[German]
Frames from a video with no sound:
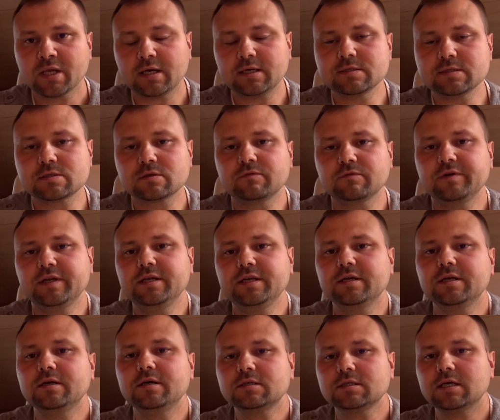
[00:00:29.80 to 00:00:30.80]
Also wenn ihr
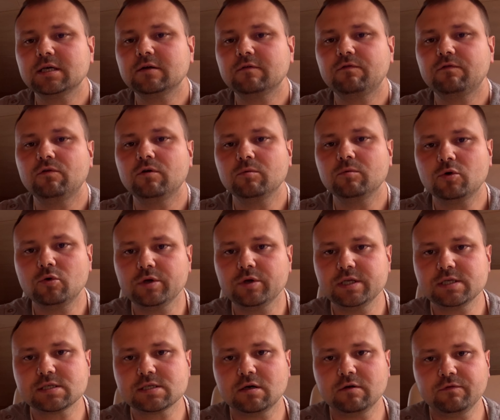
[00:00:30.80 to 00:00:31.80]
in irgendeiner Form
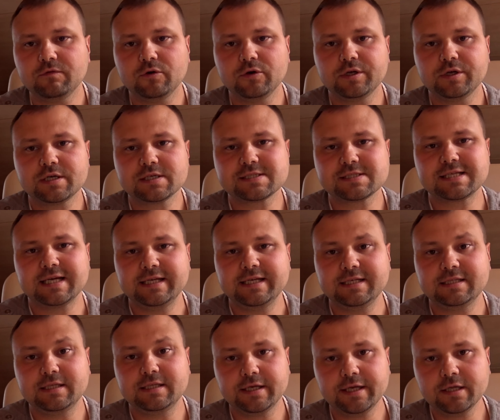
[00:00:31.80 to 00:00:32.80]
Cookies auf eurer
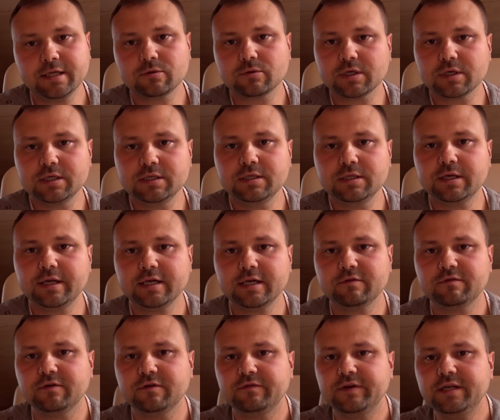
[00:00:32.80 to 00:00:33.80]
Seite direkt oder
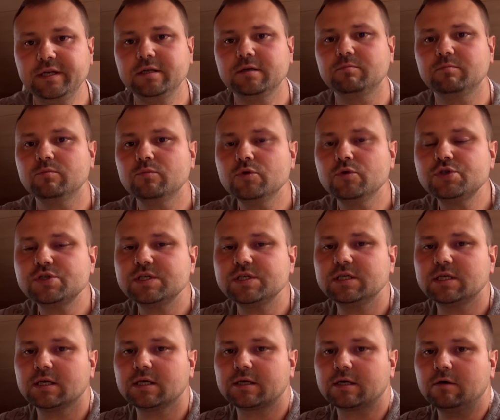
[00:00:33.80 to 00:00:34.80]
indirekt verwendet, müsst ihr
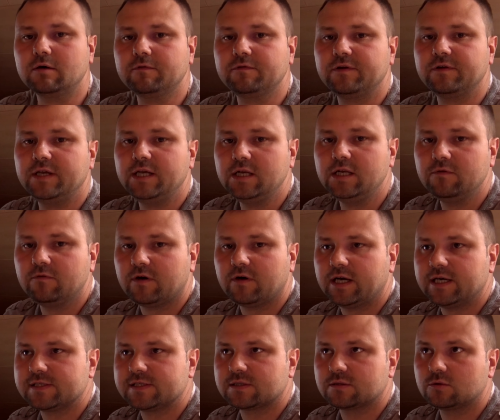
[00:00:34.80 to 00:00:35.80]
darauf
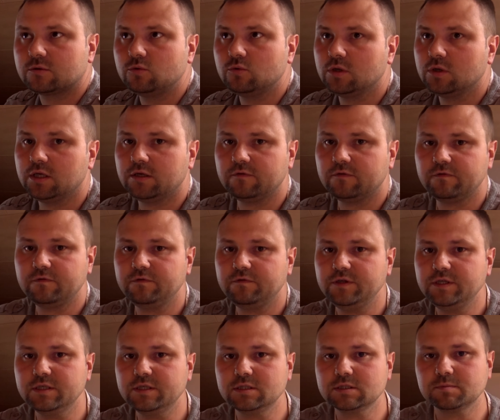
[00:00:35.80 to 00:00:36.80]
hinweisen. Google
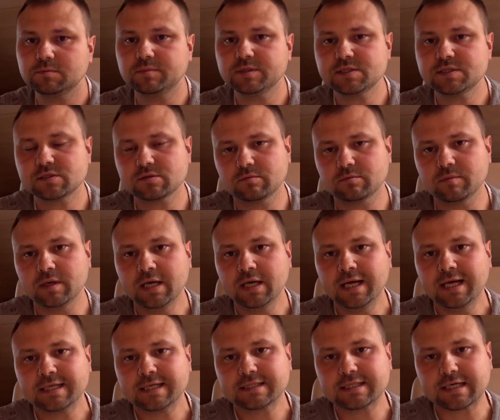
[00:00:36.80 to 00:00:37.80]
empfiehlt bis zum
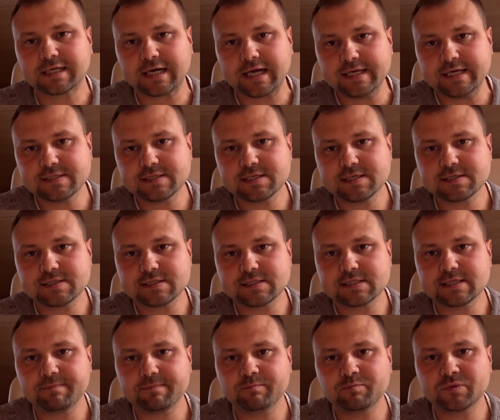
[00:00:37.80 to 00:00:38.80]
30.
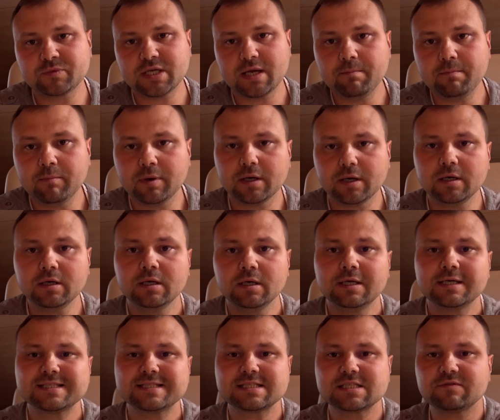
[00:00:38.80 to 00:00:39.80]
September
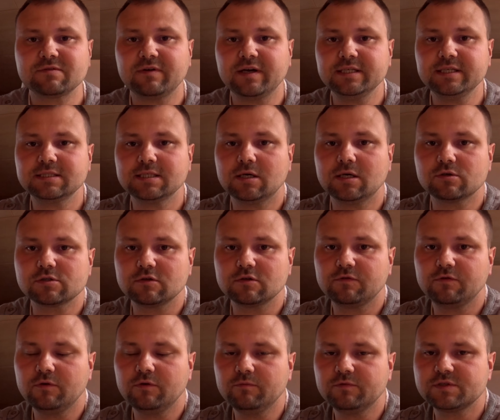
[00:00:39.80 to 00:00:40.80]

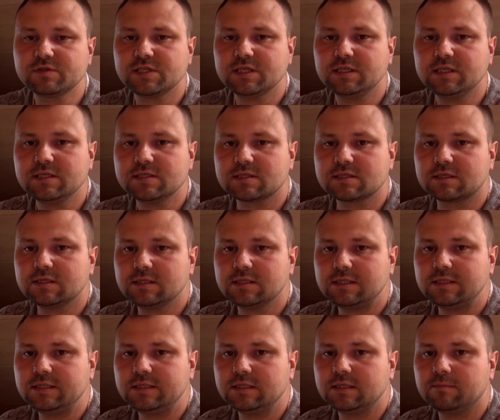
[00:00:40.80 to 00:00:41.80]
2015 diese
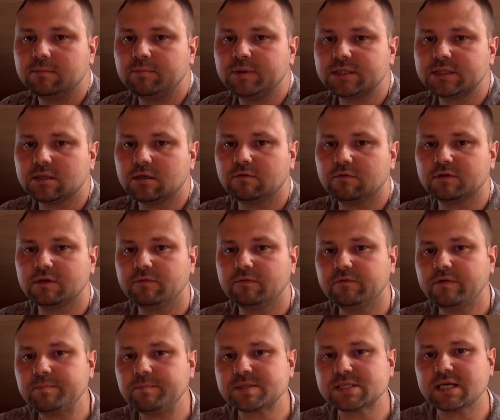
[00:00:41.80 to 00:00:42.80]
Richtlinie bitte auf den
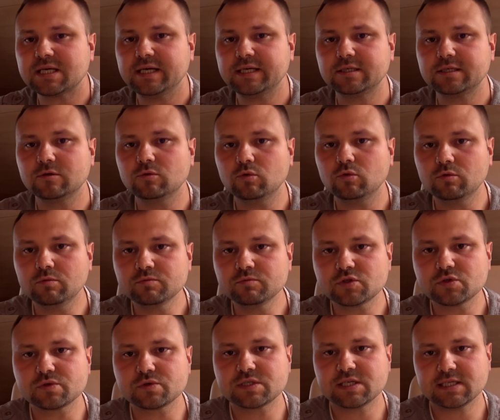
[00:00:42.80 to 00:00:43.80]
Webseiten
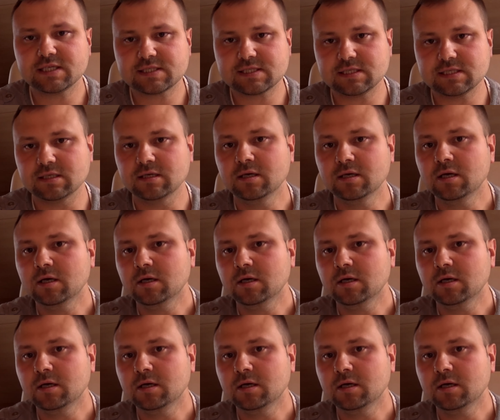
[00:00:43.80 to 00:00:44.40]
umzusetzen.